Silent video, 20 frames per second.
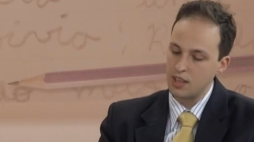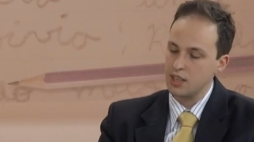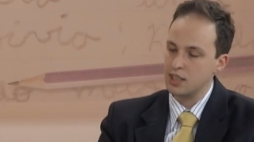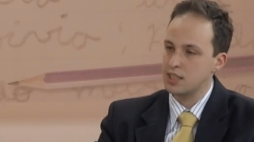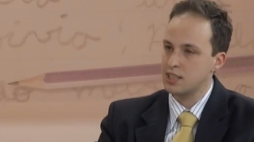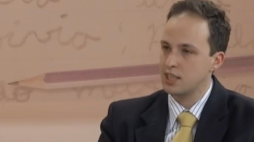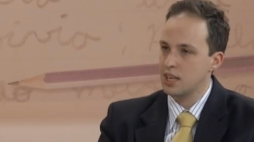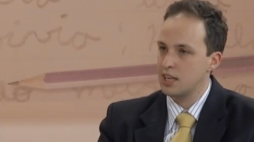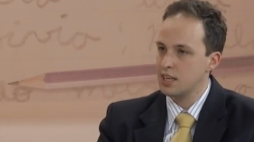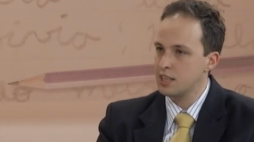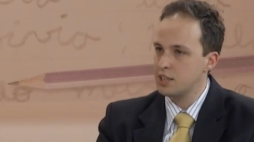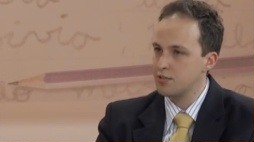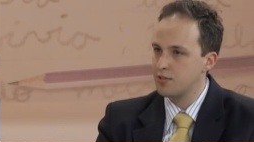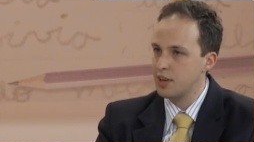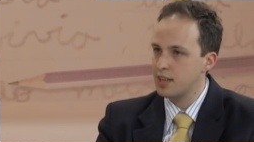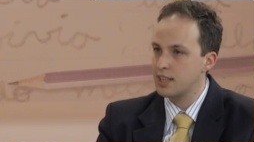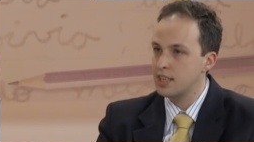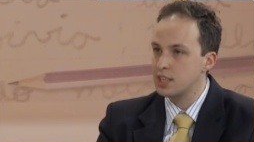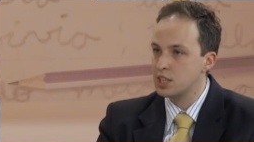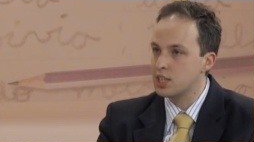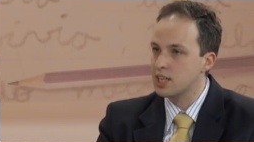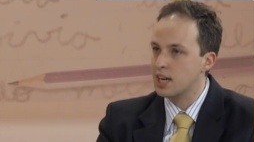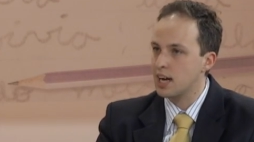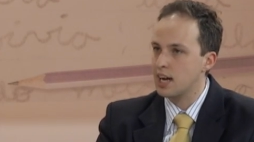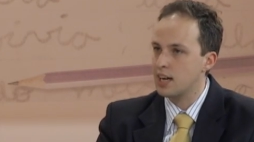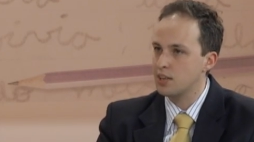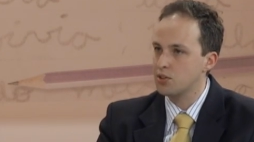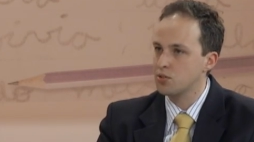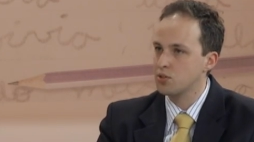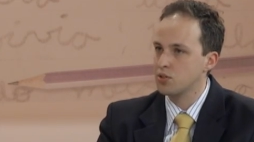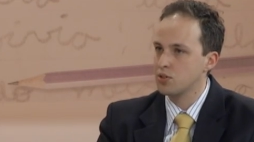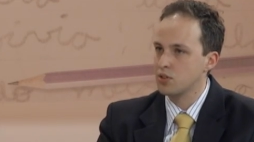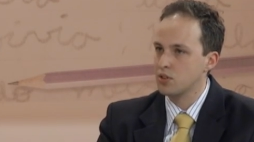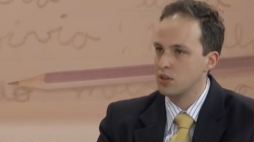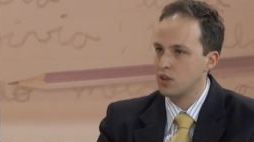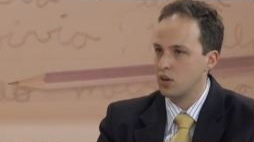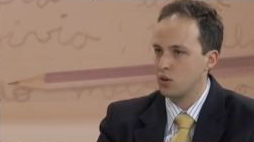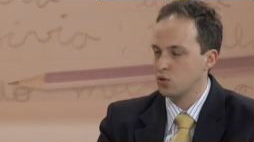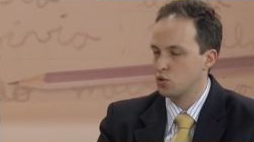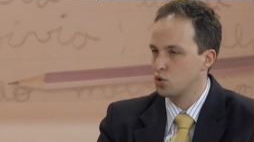se ele tiver dedicado
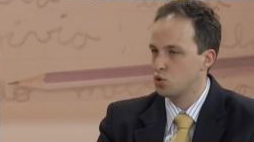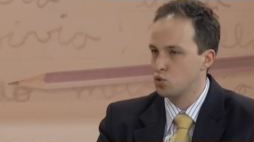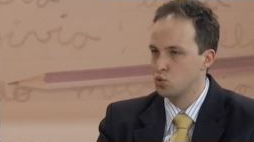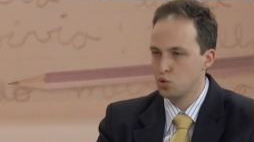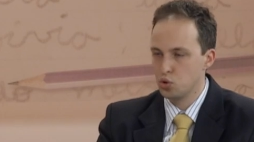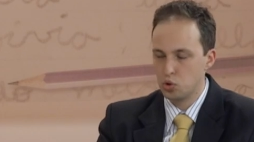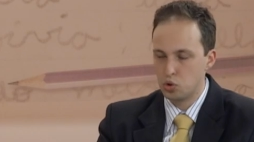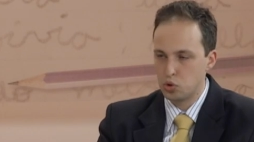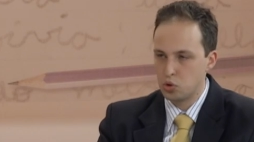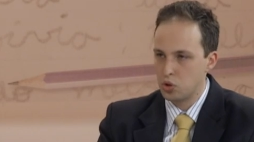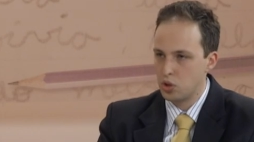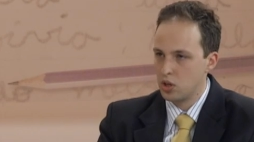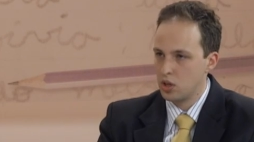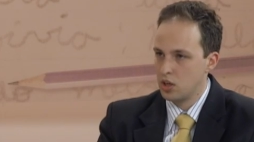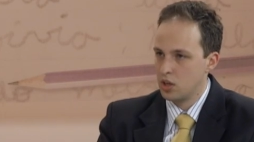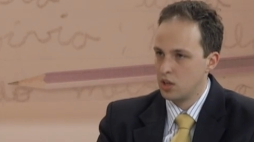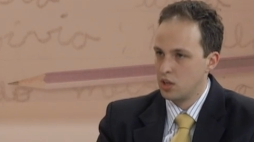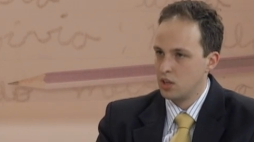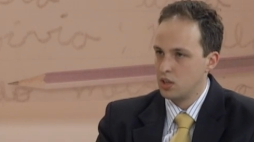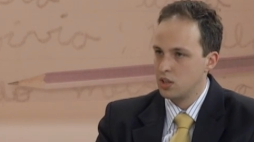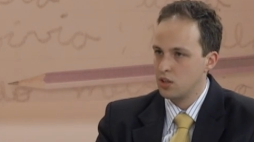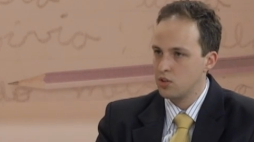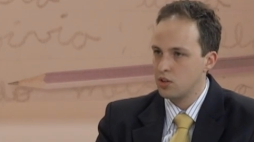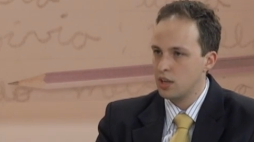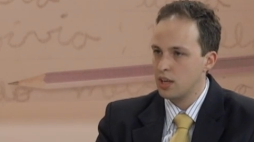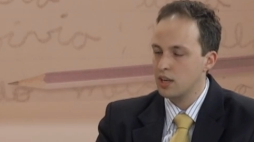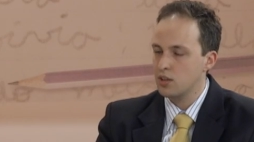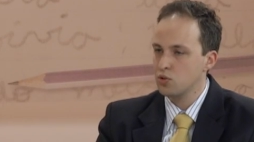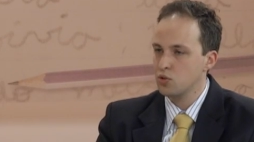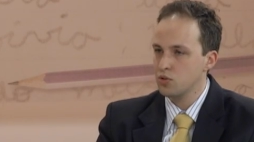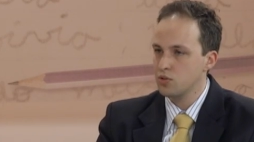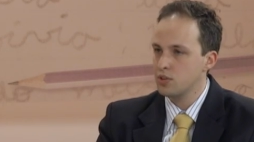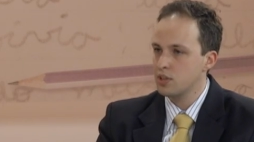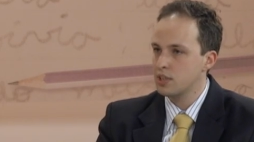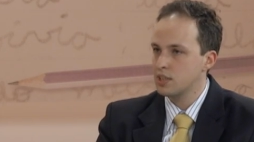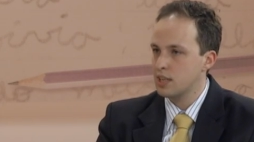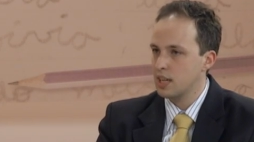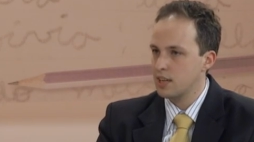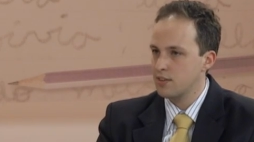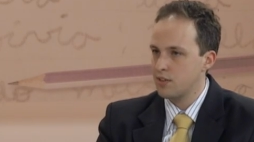aos estudos, não tenha
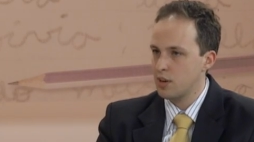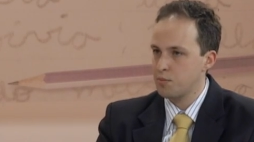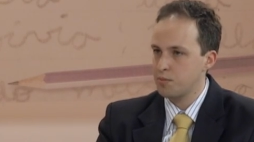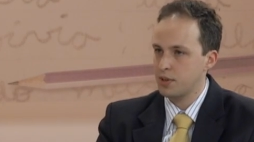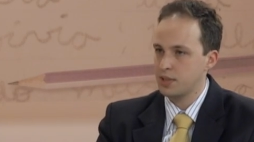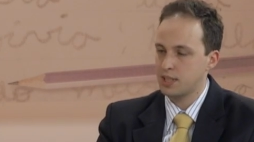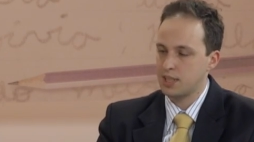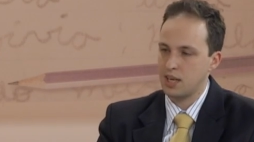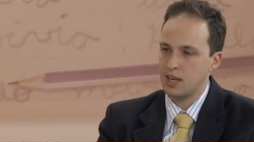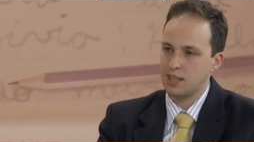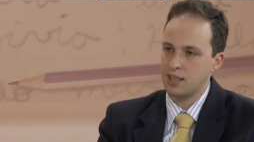dúvidas que ele vai passar.